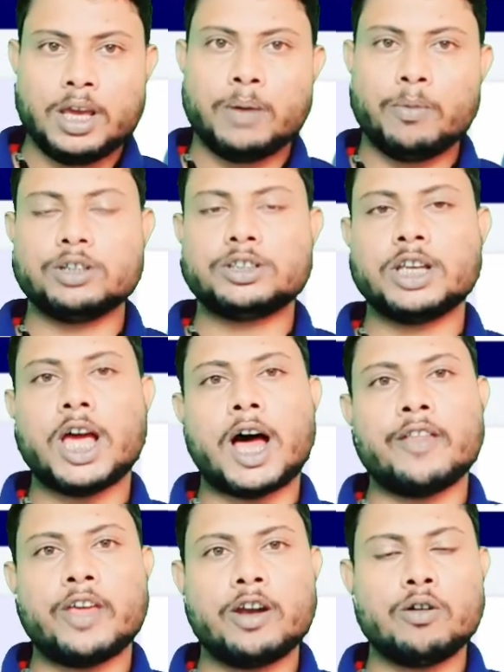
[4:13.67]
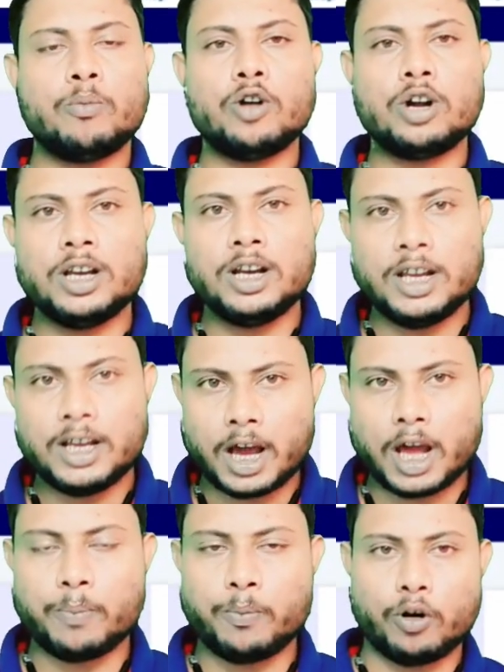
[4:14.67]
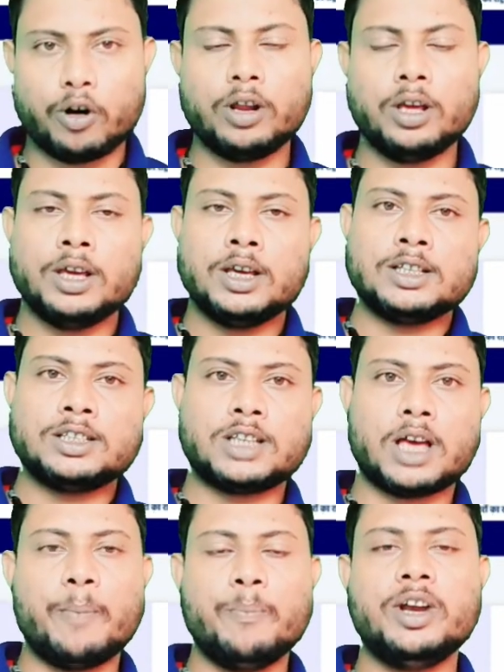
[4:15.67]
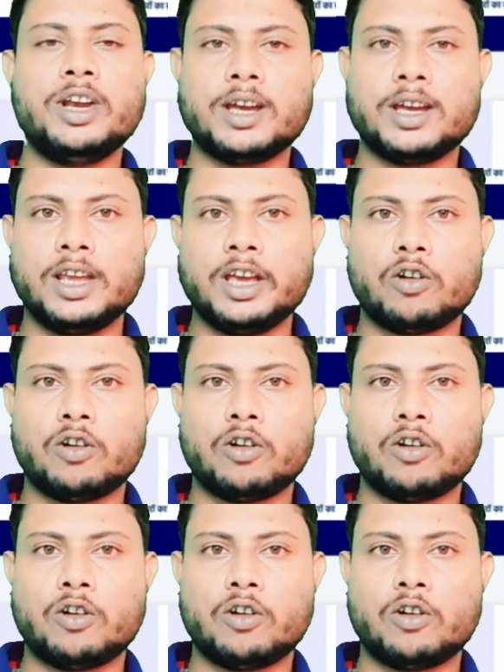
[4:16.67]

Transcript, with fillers: এবং সেই আধার নম্বরটি লেখার পর সাবমিটে ক্লিক